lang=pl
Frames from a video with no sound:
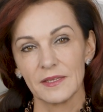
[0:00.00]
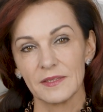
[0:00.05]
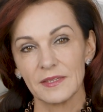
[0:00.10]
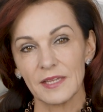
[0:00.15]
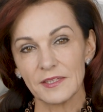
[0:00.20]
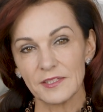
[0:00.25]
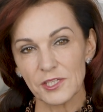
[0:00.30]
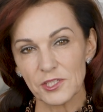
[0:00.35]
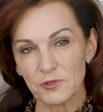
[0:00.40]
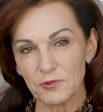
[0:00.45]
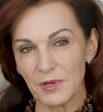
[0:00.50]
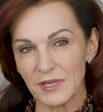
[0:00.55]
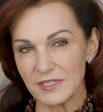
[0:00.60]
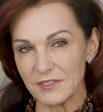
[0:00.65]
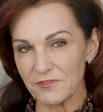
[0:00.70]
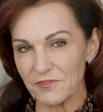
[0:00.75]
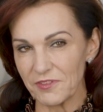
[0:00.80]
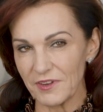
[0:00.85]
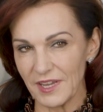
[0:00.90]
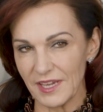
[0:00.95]
Nadeszła
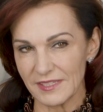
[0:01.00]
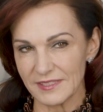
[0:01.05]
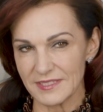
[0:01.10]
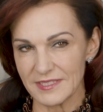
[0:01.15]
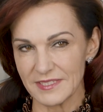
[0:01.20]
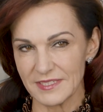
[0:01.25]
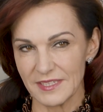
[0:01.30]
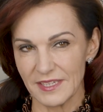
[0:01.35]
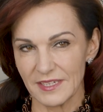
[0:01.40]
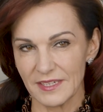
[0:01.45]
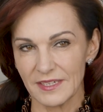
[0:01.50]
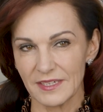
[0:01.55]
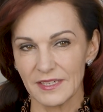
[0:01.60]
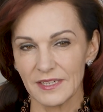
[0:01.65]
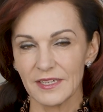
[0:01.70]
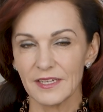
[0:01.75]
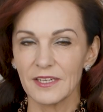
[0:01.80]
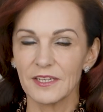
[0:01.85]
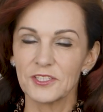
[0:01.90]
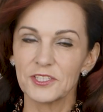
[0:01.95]
inflacja,
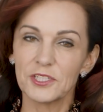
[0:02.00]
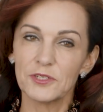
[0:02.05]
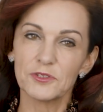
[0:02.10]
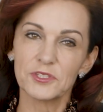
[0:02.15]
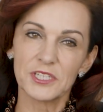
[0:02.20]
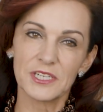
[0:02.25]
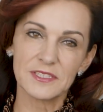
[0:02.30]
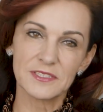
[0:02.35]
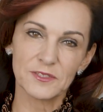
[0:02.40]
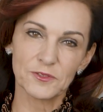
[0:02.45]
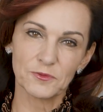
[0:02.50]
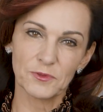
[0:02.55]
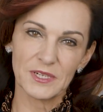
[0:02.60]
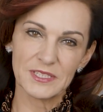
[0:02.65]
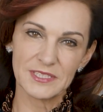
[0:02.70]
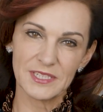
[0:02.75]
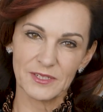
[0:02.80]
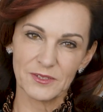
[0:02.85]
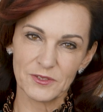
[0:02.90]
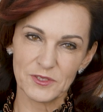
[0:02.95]
ciężka
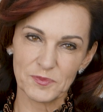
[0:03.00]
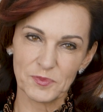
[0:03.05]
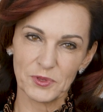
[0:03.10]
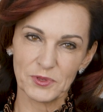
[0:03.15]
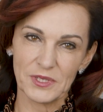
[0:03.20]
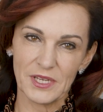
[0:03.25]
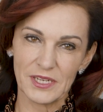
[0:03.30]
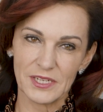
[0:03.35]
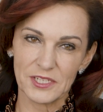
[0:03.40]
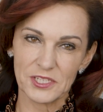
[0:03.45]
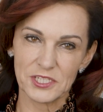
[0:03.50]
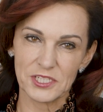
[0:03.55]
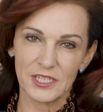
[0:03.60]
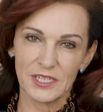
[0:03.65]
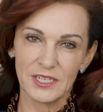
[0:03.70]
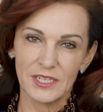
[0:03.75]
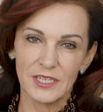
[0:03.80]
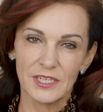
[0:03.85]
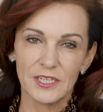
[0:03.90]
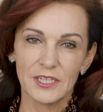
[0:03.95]
sytuacja gospodarcza.
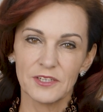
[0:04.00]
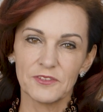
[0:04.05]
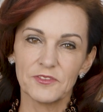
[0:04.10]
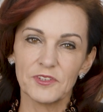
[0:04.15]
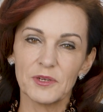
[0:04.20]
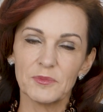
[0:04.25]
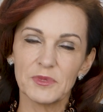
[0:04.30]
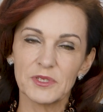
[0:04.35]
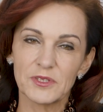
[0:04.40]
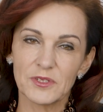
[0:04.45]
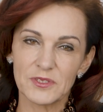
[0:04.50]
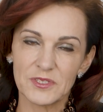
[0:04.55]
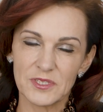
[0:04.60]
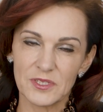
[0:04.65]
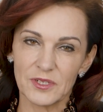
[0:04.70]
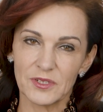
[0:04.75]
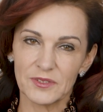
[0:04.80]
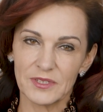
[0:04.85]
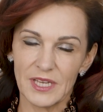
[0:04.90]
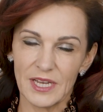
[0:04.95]
Wiemy
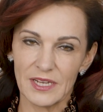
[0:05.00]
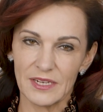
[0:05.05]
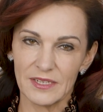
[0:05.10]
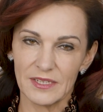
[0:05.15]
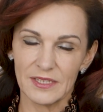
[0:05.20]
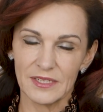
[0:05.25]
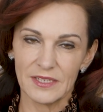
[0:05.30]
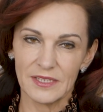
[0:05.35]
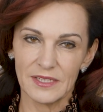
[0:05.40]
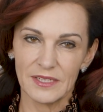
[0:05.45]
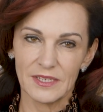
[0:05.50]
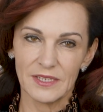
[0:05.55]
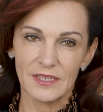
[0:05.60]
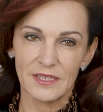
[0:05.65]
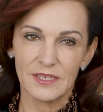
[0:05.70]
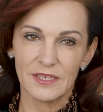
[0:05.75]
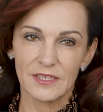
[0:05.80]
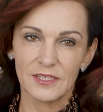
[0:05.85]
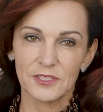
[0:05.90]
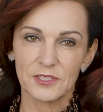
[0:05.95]
doskonale,
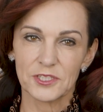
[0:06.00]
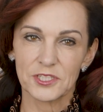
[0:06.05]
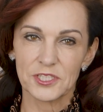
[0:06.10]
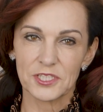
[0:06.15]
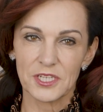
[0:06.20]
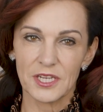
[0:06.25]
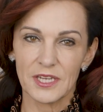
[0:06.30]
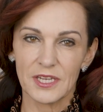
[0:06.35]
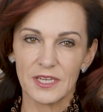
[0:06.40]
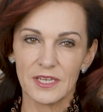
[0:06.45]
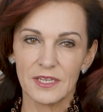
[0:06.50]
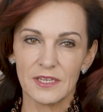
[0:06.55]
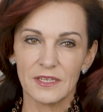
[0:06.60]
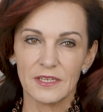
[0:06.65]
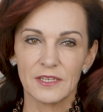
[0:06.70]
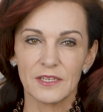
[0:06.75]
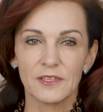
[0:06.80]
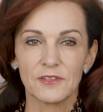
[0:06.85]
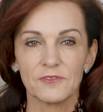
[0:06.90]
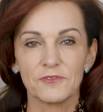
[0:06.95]
że
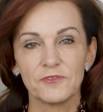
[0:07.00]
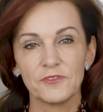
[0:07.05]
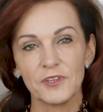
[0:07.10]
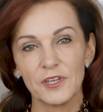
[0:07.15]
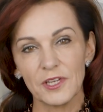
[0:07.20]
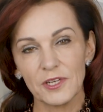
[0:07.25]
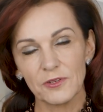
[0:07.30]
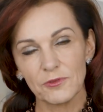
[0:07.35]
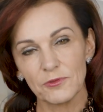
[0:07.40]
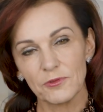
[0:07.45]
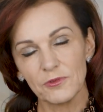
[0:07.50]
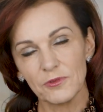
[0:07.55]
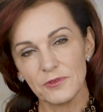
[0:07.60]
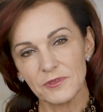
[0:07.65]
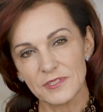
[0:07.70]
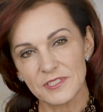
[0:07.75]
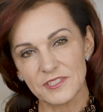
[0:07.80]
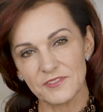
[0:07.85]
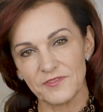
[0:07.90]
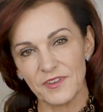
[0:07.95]
wielu
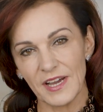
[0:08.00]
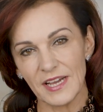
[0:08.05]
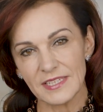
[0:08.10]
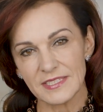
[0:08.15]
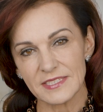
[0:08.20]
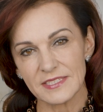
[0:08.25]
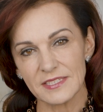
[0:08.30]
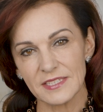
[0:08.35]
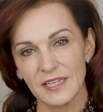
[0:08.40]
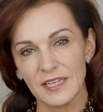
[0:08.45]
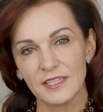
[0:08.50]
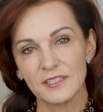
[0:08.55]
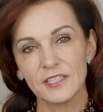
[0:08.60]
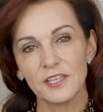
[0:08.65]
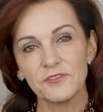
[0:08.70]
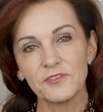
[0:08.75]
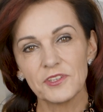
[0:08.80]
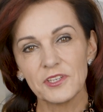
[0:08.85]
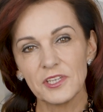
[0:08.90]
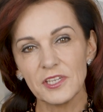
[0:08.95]
z Was
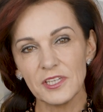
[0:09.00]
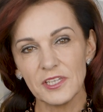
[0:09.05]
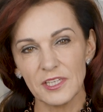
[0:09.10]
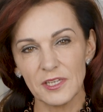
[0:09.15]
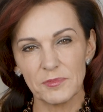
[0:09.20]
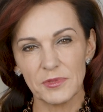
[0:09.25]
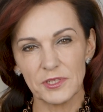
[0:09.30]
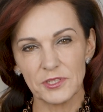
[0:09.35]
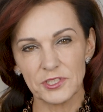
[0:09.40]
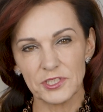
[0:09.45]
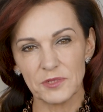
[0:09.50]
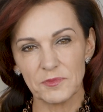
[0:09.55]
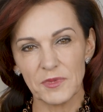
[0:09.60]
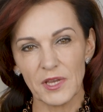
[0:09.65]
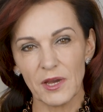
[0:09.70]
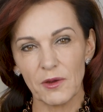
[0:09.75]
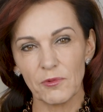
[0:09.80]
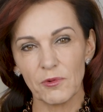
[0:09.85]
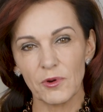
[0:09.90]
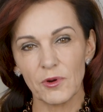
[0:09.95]
tę Wigilię będzie
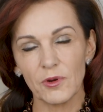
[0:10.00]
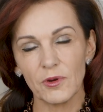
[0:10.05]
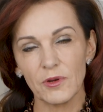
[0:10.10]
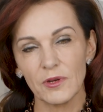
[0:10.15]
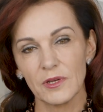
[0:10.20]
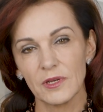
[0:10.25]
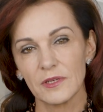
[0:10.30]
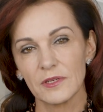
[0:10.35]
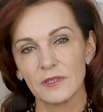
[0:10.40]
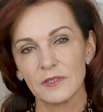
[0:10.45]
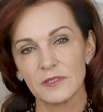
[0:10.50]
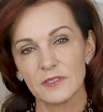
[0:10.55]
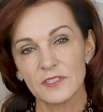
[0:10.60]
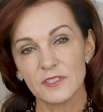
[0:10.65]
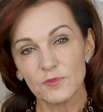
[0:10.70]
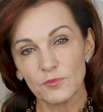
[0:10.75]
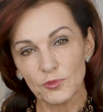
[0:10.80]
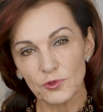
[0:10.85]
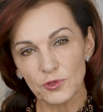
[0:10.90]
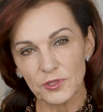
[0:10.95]
miało
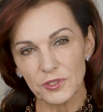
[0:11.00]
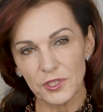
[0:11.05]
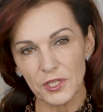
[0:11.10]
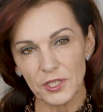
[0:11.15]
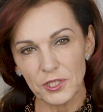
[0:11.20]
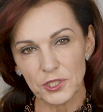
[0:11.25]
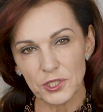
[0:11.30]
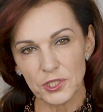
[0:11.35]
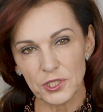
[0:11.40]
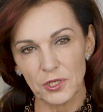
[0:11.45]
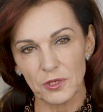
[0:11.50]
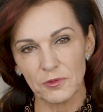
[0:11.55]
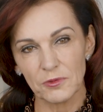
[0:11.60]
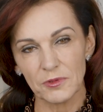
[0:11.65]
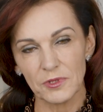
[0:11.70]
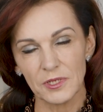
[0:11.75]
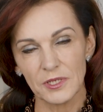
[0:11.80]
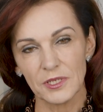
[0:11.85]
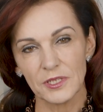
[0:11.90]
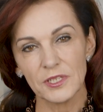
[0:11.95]

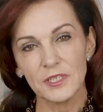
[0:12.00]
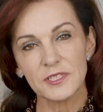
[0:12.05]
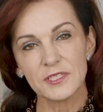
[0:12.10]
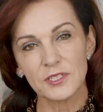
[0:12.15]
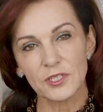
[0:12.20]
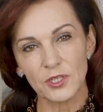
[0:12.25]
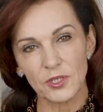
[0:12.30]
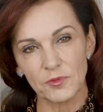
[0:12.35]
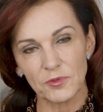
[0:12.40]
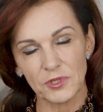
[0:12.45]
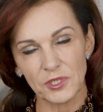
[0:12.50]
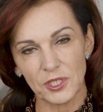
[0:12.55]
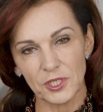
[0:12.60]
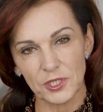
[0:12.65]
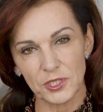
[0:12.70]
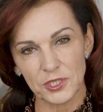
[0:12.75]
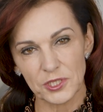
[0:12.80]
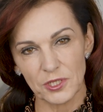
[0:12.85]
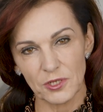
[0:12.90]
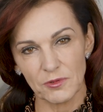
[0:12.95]
smutniejszą i
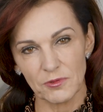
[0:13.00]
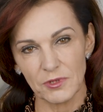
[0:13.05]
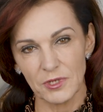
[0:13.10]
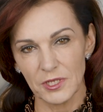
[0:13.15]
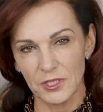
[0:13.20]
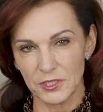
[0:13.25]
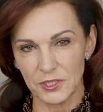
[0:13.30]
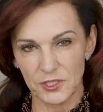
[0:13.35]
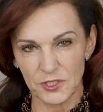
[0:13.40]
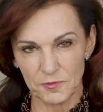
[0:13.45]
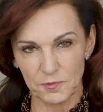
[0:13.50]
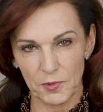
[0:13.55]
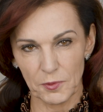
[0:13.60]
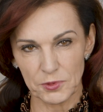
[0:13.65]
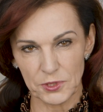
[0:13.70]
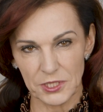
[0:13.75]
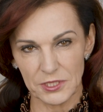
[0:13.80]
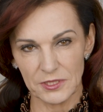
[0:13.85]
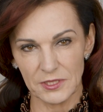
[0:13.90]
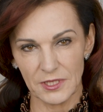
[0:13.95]
skromniejszą niż w
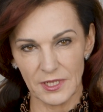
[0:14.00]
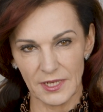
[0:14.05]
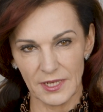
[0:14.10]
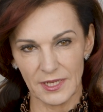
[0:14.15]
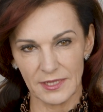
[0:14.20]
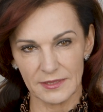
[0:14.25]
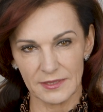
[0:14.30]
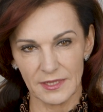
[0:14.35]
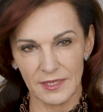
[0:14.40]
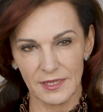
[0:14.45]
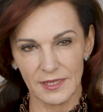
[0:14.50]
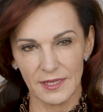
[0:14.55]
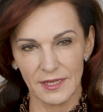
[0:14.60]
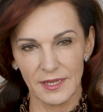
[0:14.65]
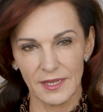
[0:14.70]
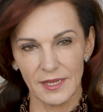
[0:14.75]
poprzednich latach.